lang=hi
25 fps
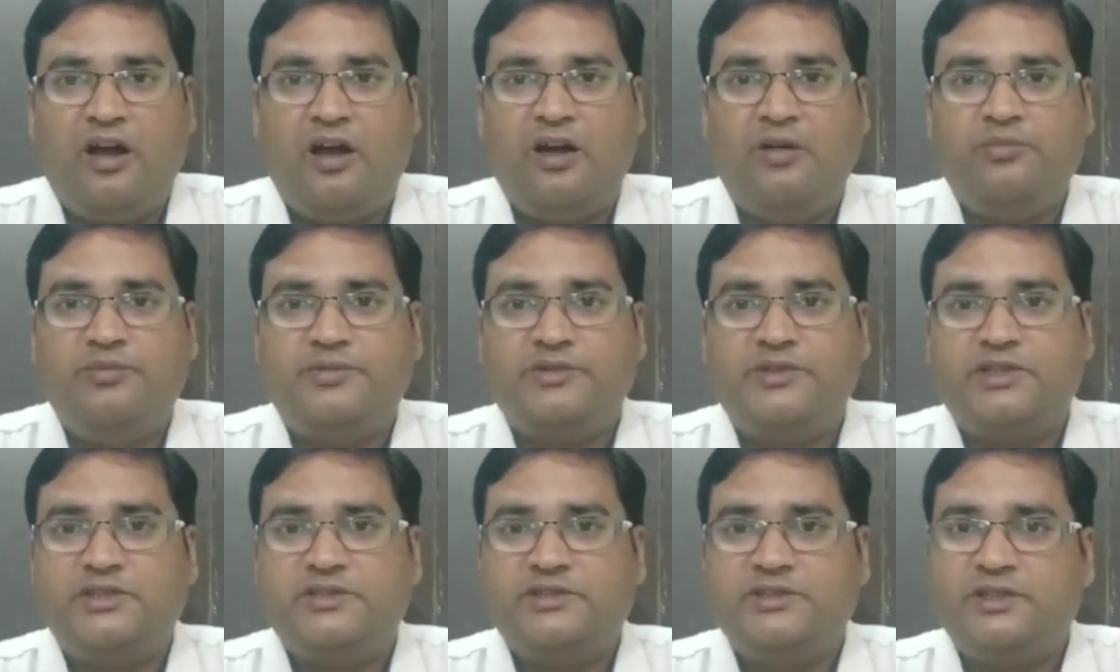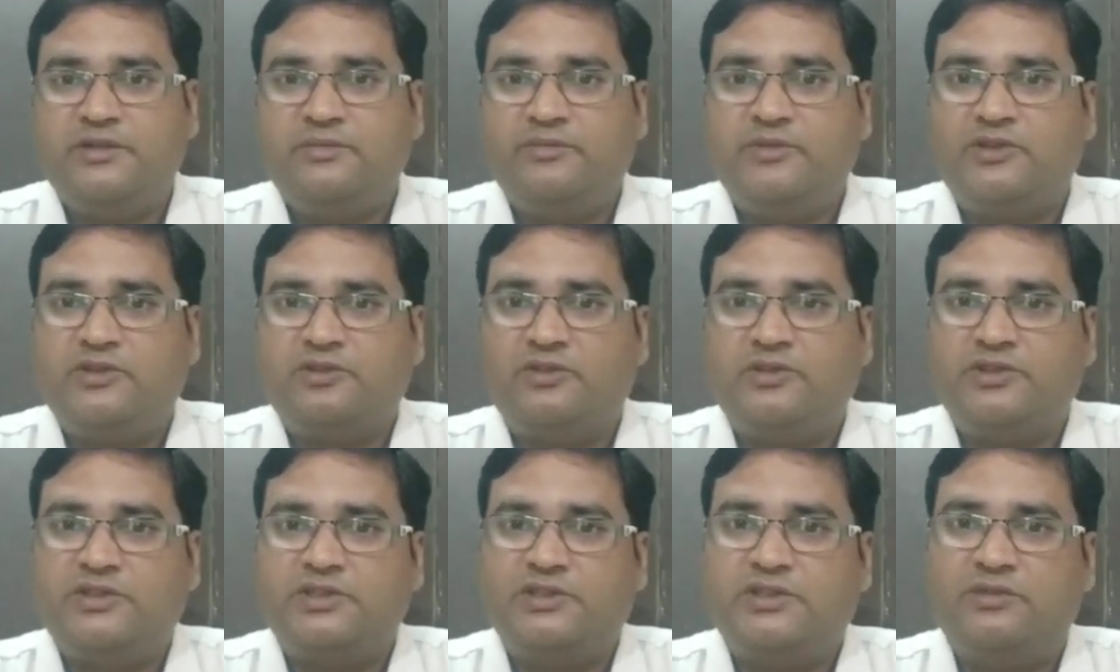अब शिक्षा
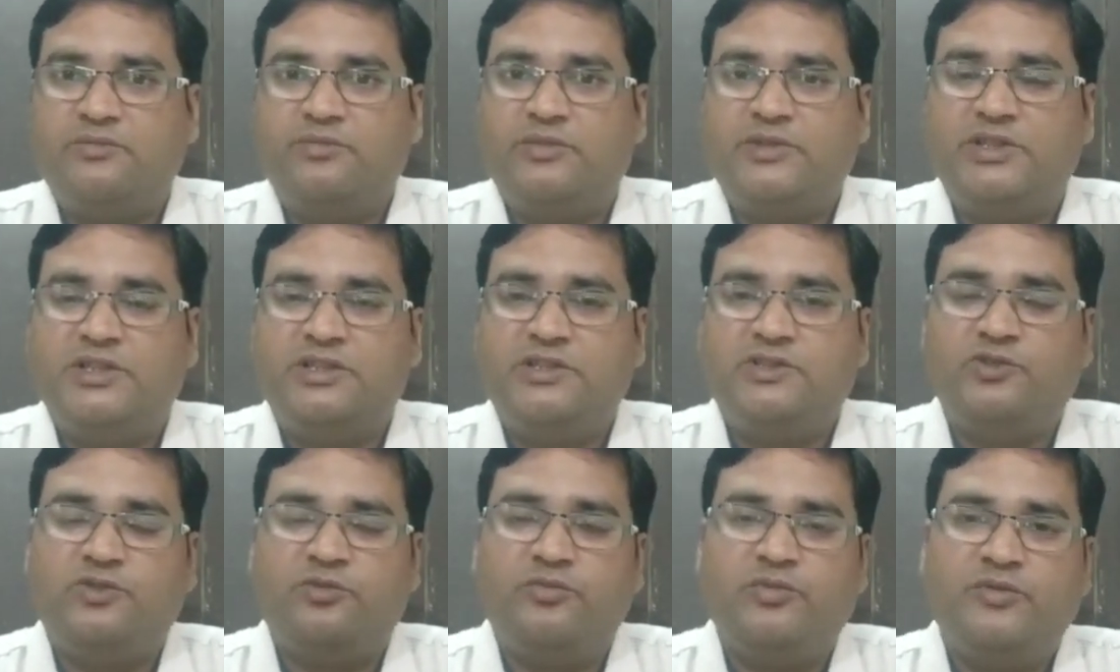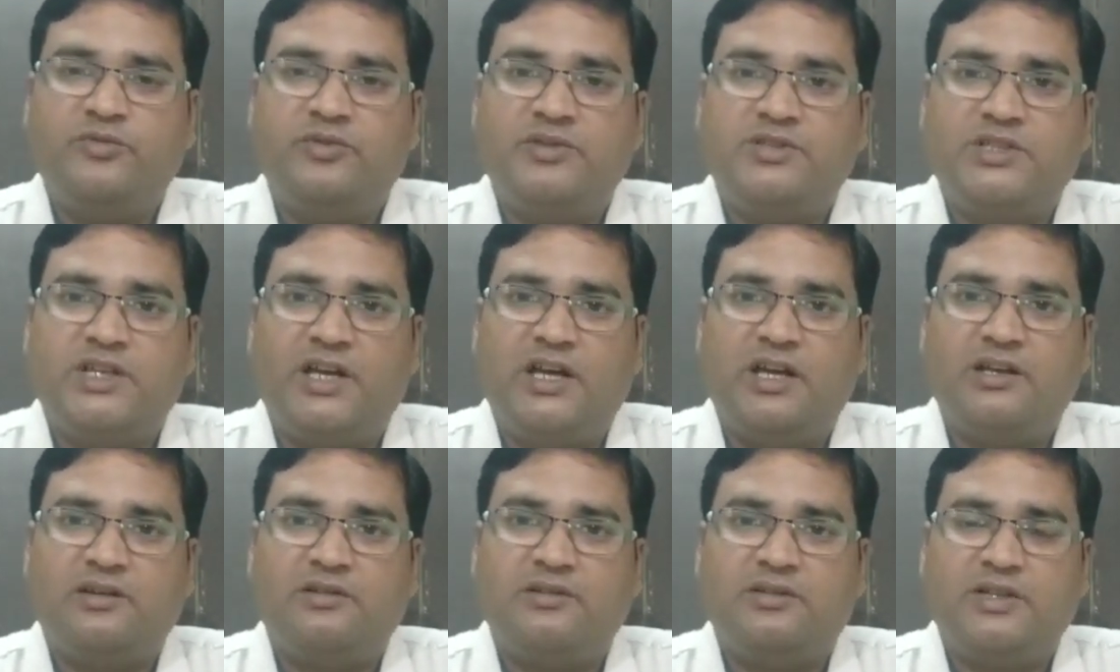मित्रों से संबंधित जो भी
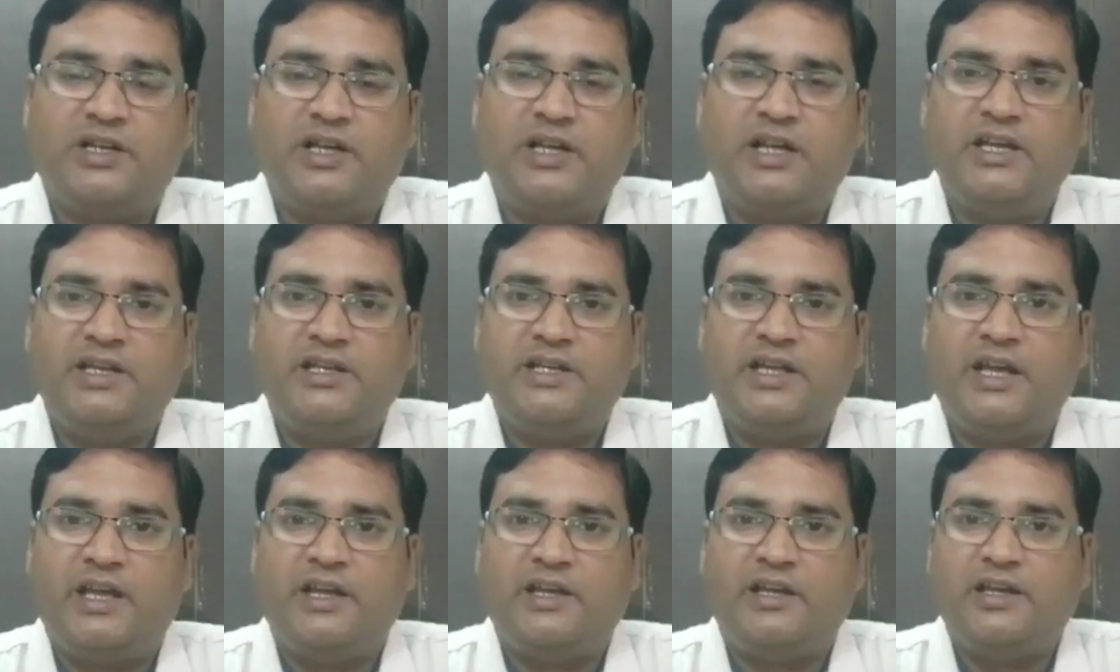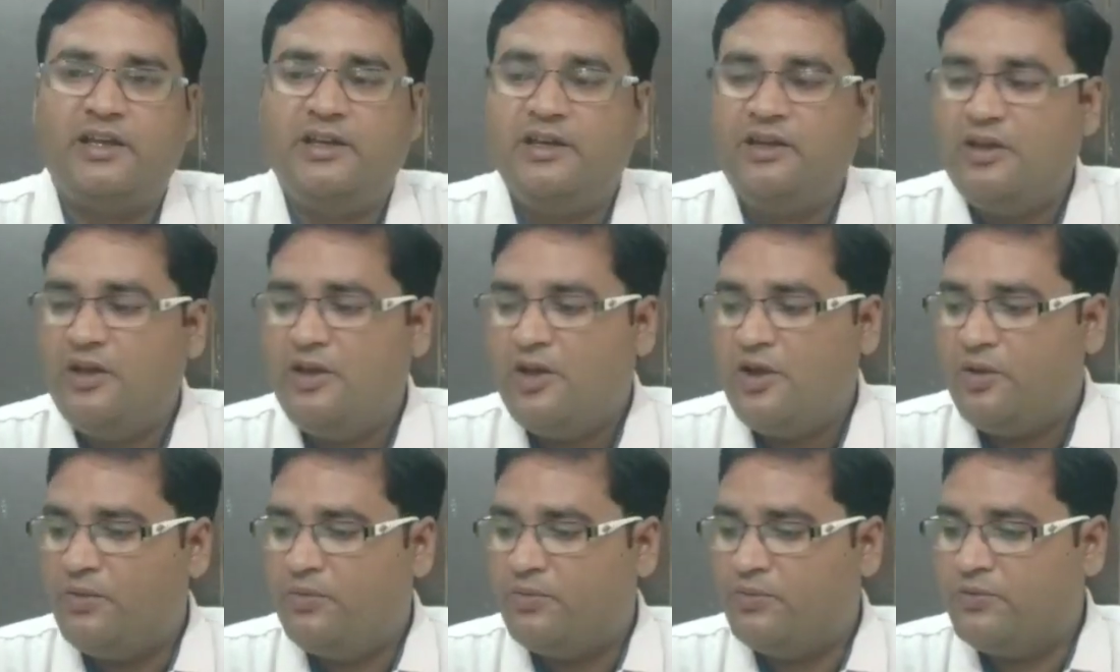विचार रखे जाएंगे
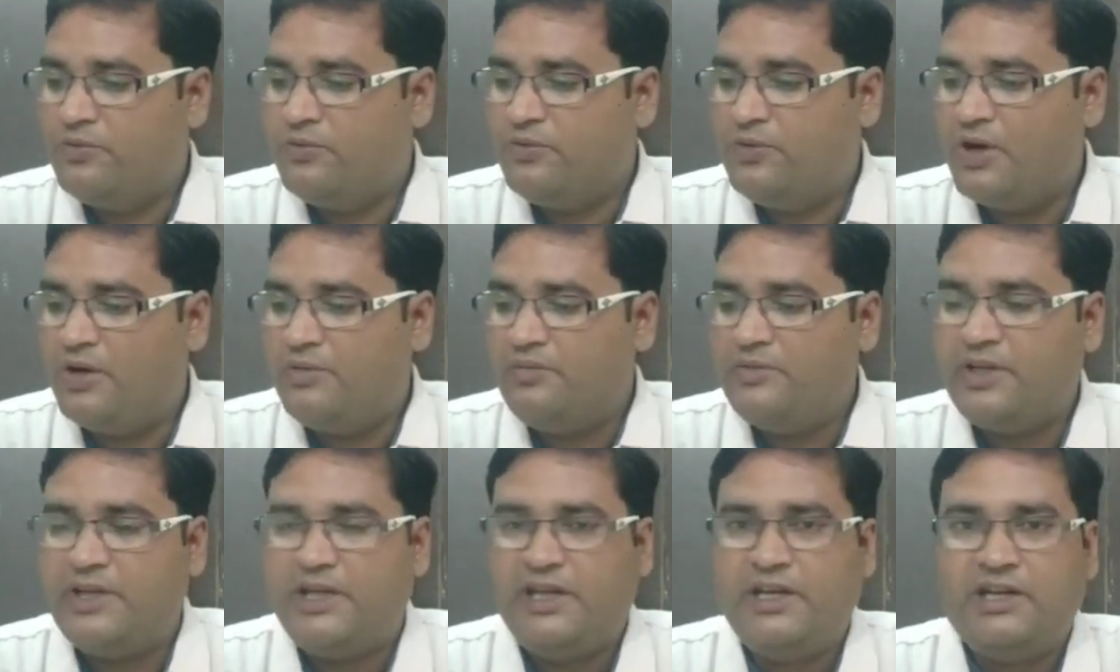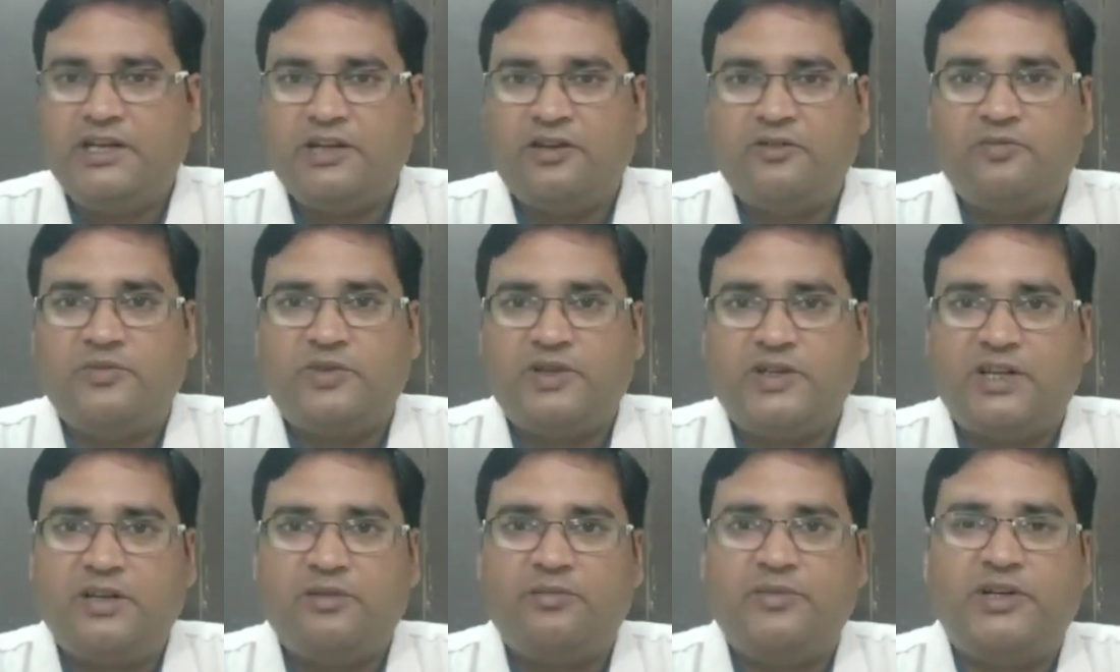वो अब एक
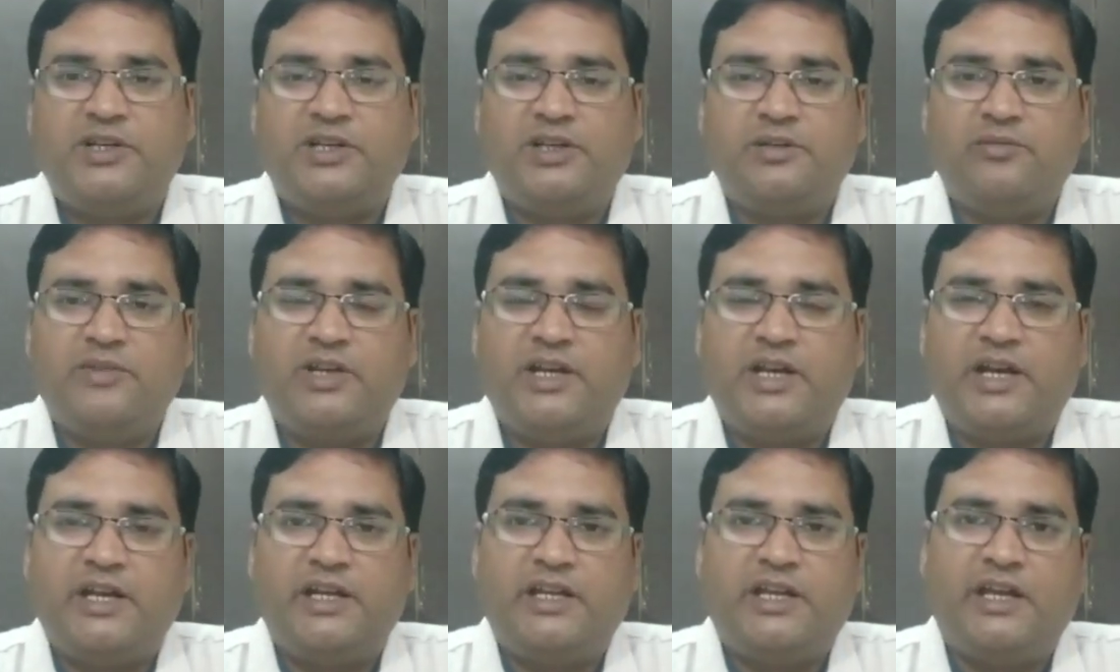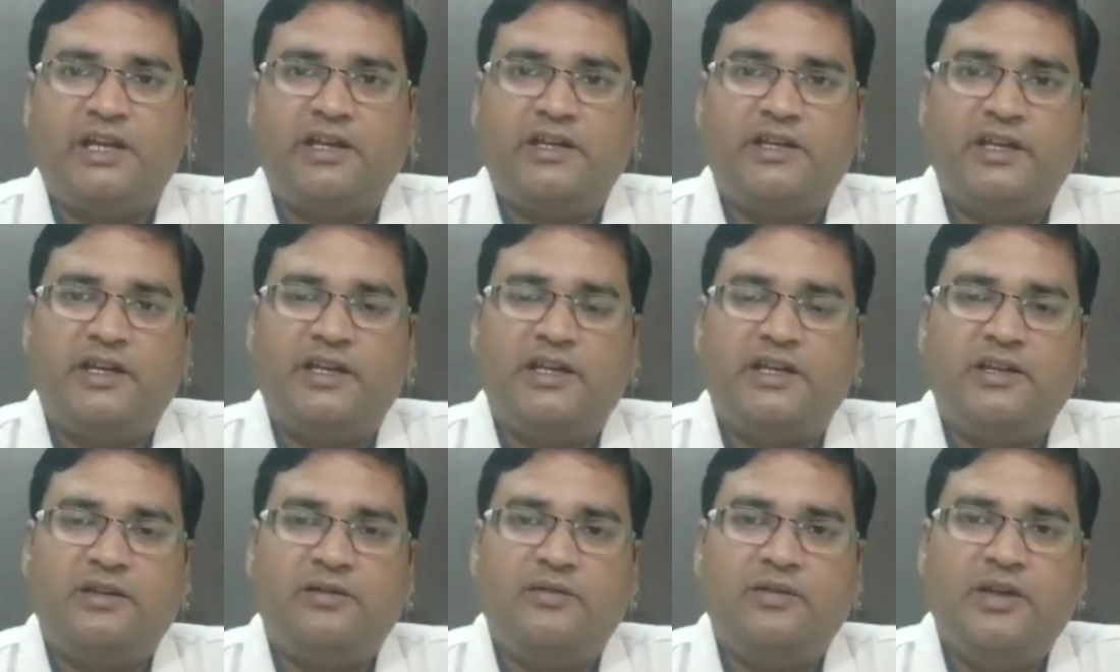नवंबर की मीटिंग में रखे जाएंगे
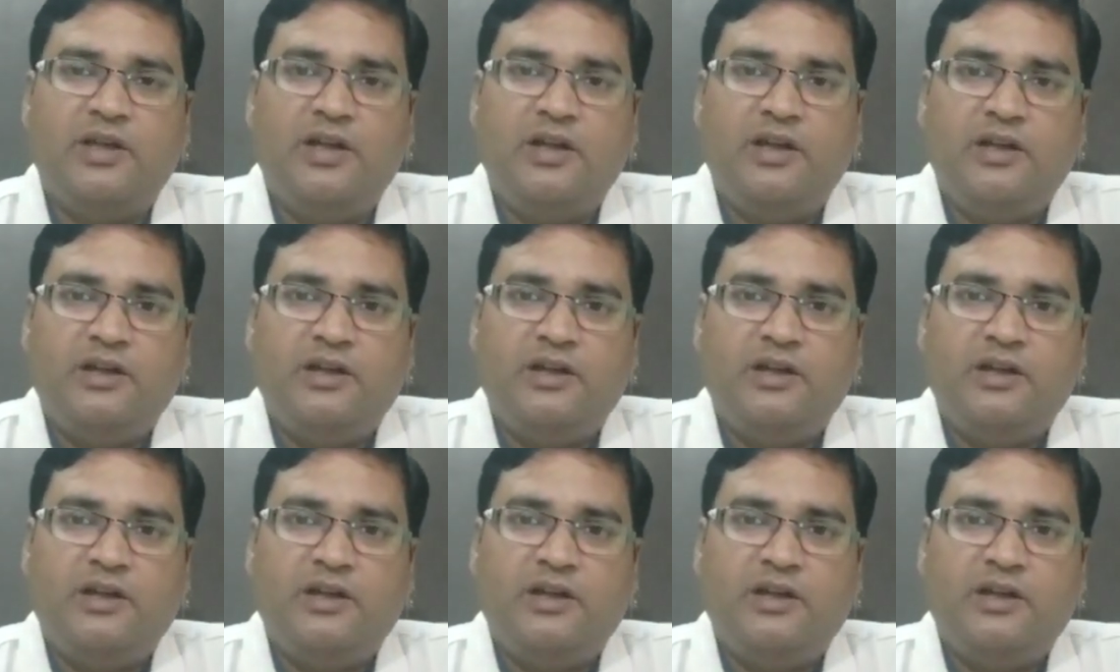यानी कि